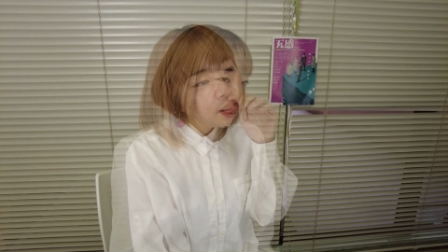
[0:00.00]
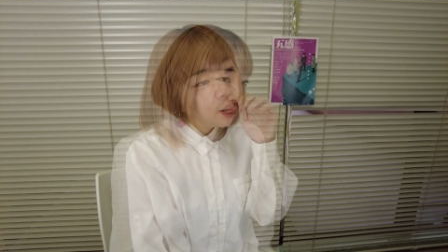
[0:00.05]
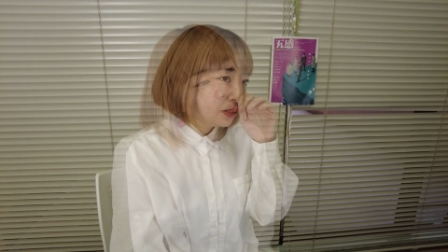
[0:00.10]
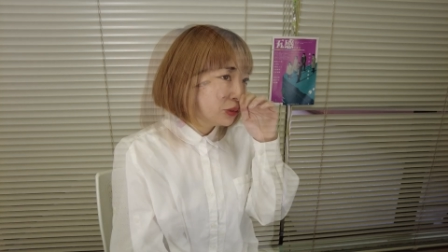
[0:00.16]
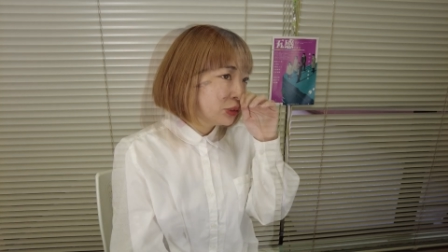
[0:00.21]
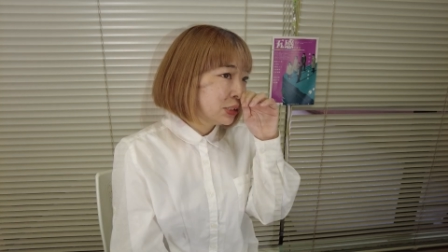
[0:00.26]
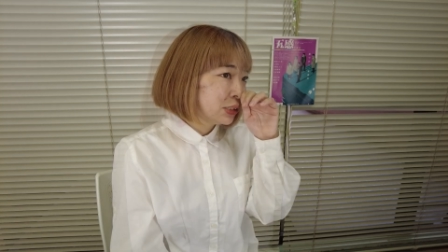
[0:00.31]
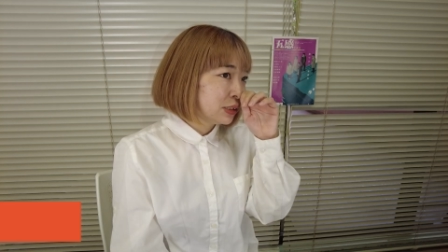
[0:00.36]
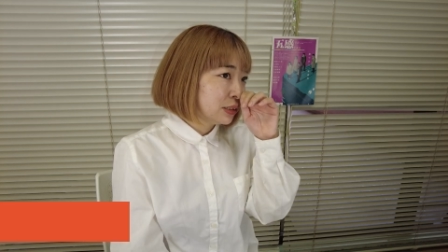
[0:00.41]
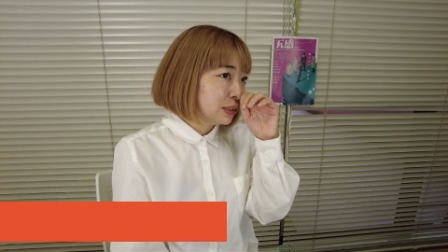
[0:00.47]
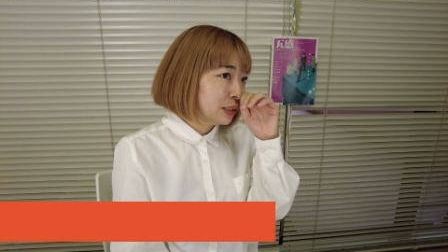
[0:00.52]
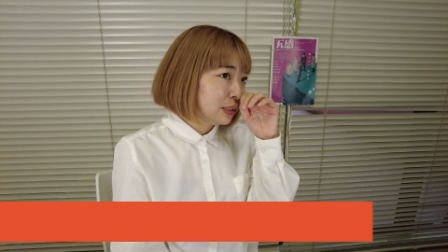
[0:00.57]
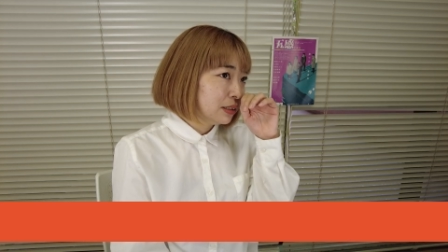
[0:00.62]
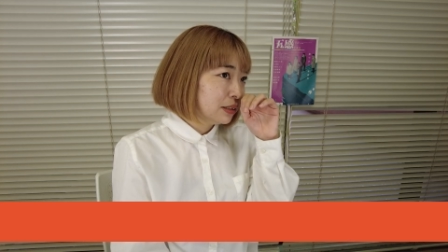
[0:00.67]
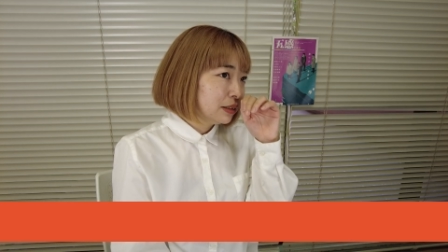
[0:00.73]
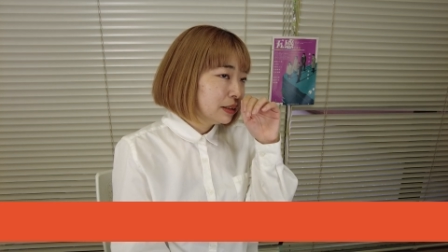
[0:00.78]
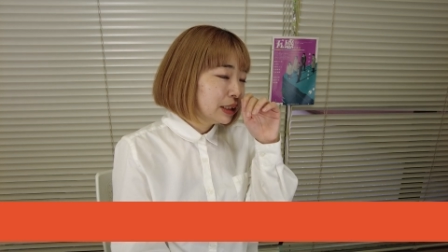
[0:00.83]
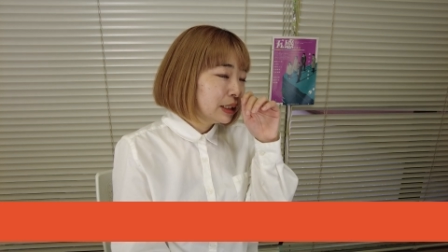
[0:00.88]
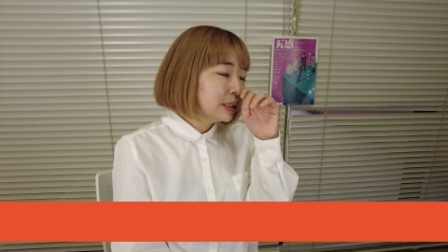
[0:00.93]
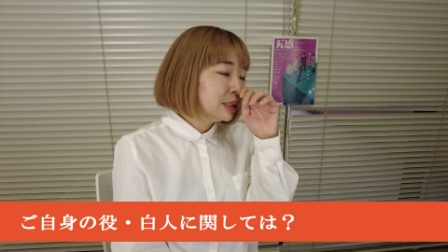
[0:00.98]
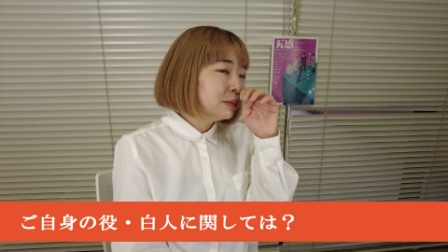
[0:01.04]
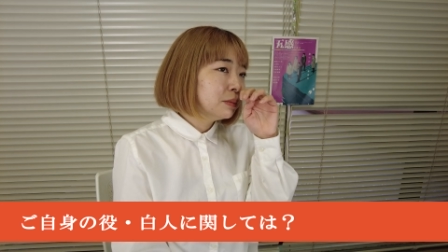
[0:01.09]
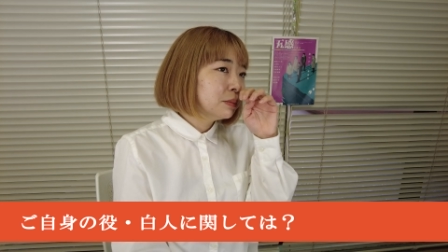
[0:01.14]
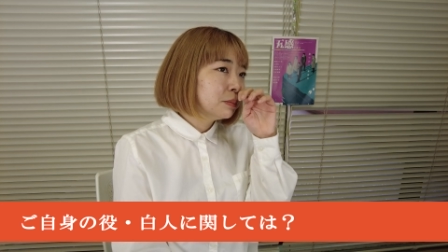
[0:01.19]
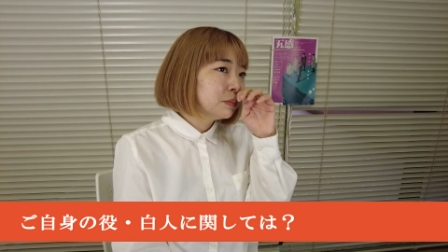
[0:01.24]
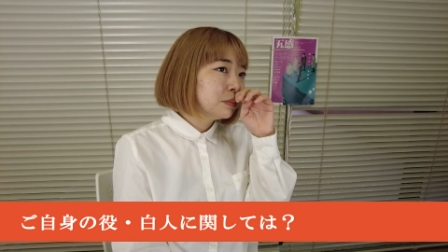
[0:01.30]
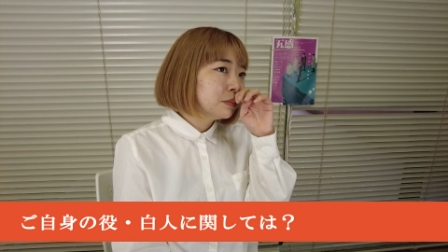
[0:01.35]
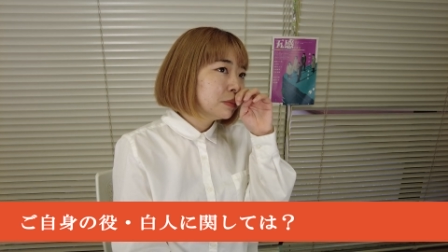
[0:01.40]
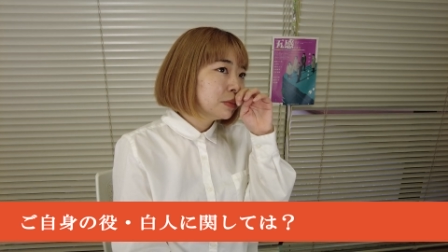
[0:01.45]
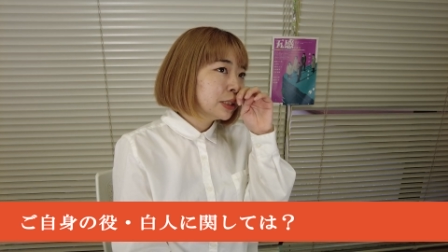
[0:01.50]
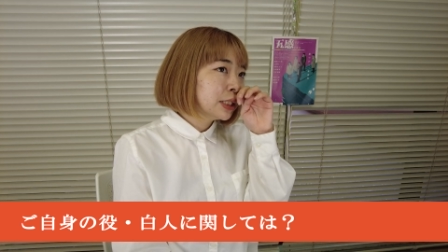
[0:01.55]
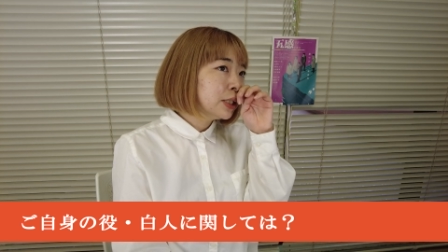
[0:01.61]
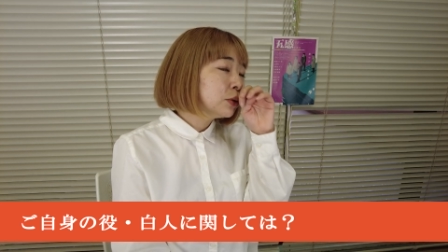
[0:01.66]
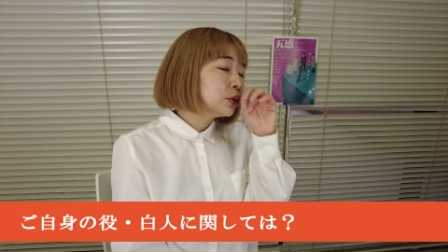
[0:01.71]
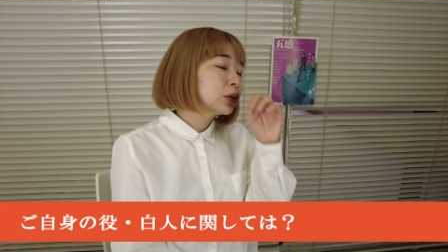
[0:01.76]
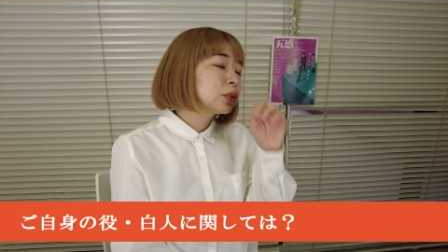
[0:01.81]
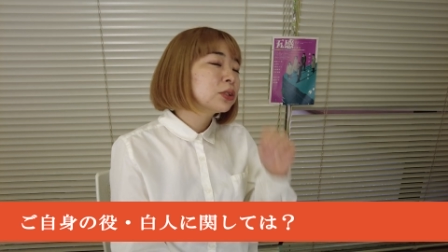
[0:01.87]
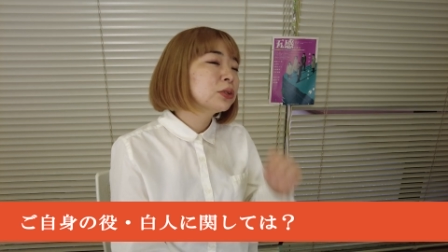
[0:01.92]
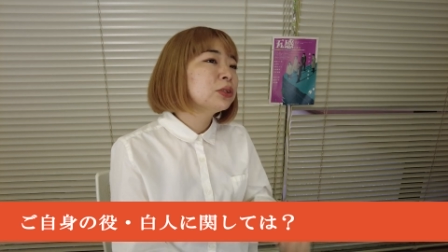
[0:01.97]
そうですね、いやでも結
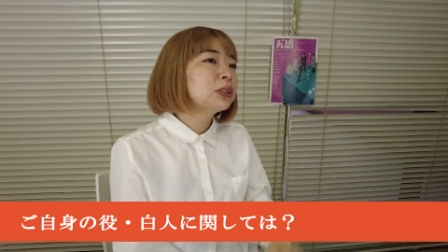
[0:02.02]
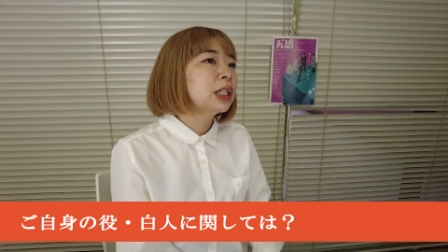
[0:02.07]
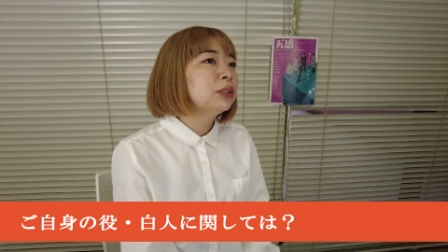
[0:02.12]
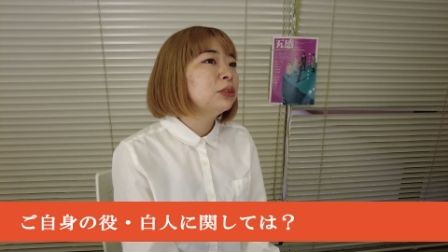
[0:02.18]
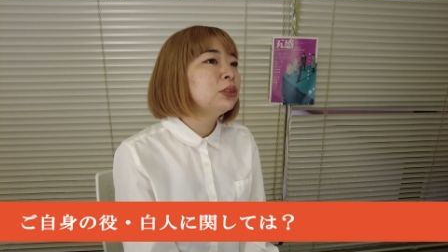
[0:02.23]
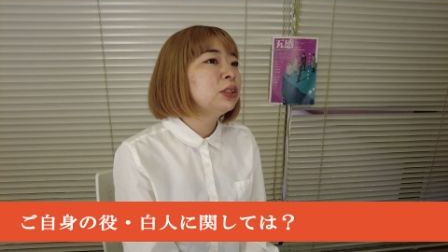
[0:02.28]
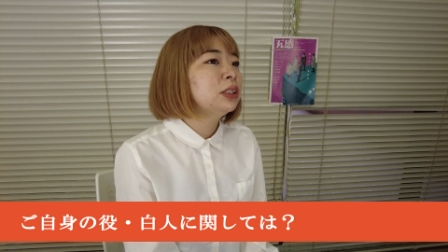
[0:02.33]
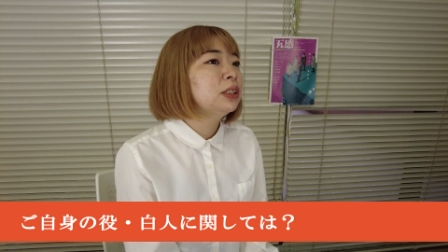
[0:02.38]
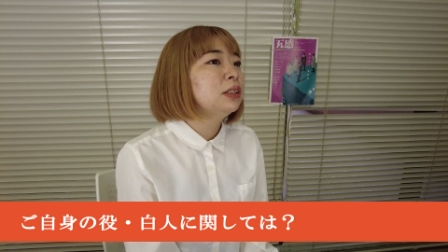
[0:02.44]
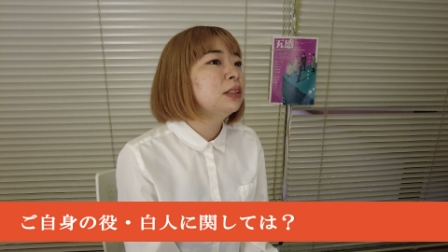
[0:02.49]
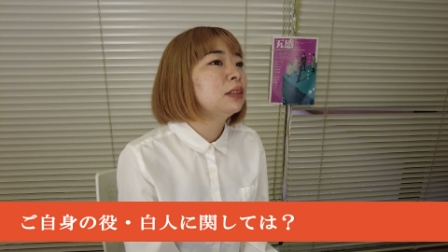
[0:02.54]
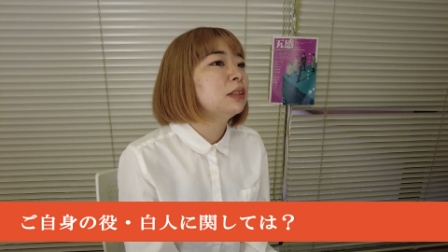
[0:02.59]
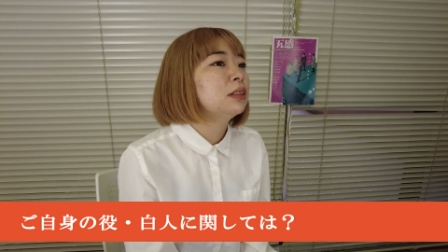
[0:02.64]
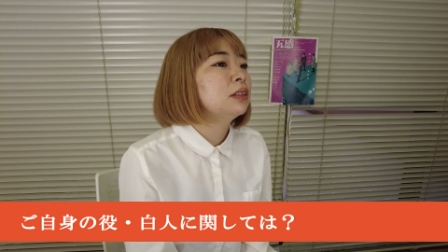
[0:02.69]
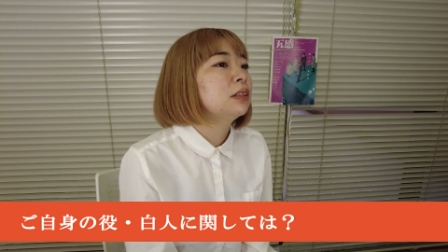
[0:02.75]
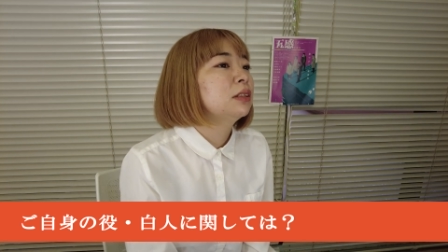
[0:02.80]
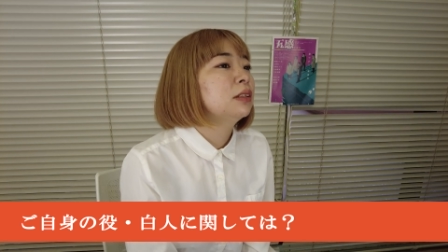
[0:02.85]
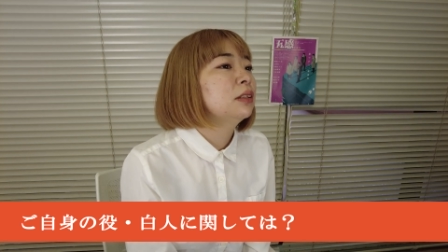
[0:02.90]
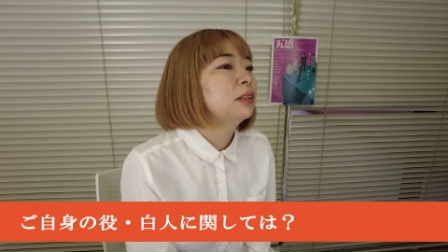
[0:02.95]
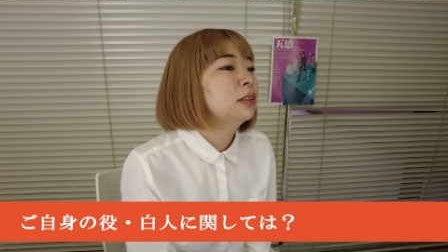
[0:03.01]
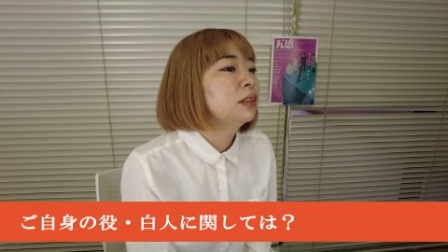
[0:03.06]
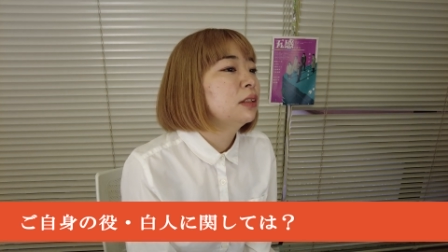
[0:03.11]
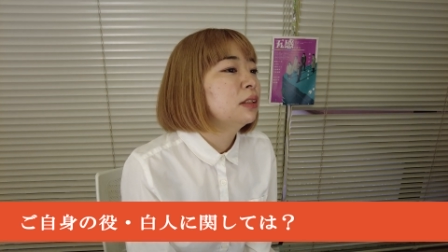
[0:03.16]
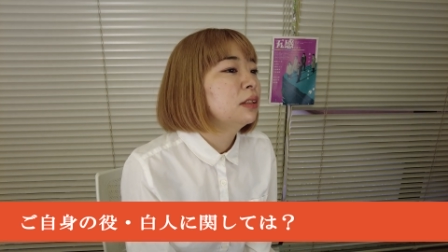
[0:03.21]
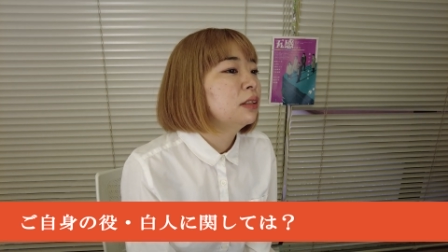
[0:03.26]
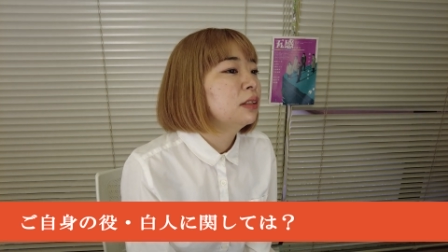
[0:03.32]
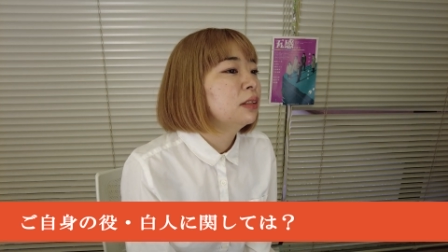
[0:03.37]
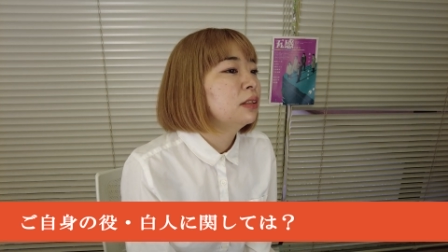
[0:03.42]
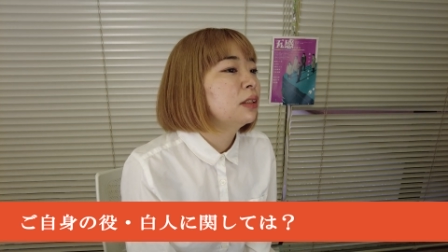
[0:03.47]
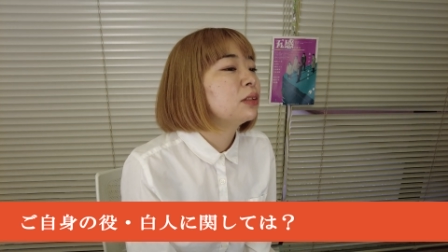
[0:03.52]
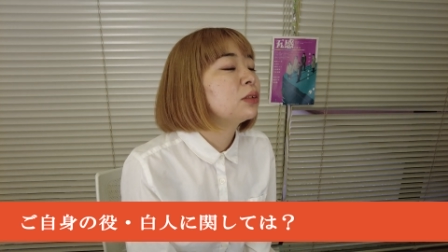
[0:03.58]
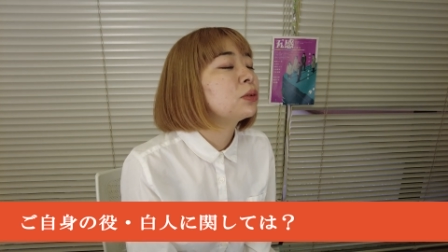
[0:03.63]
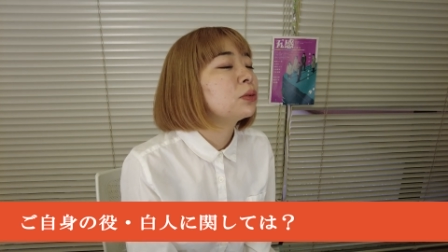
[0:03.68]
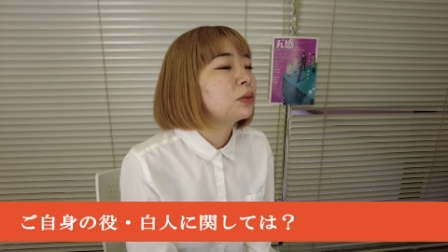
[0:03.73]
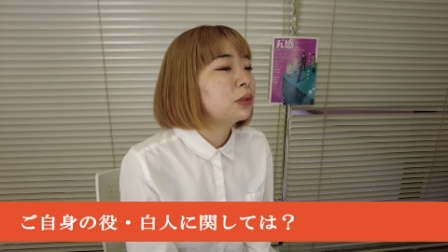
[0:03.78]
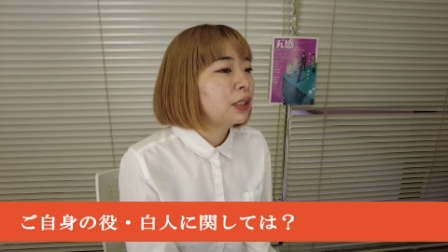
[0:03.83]
構すごい楽しいですよ